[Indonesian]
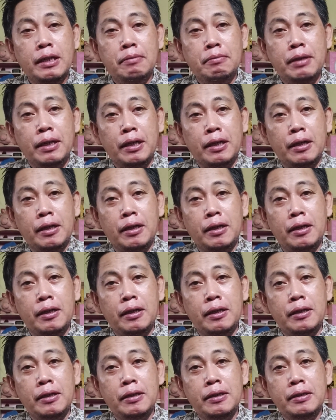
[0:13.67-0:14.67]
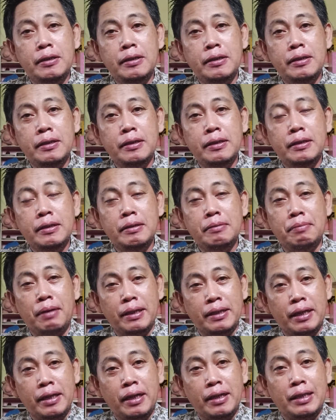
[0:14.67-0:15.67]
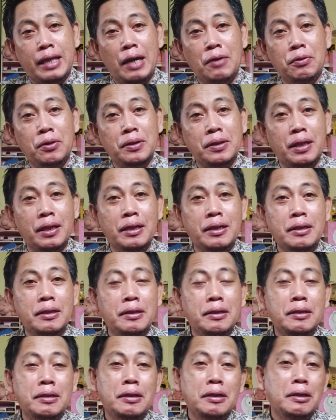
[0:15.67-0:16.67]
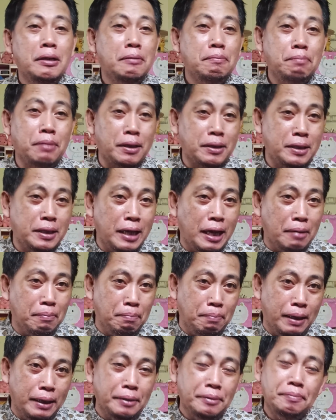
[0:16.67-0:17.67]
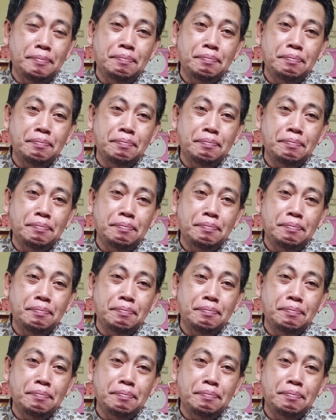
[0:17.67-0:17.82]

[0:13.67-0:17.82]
Menika banyak kedah wonten persiapan.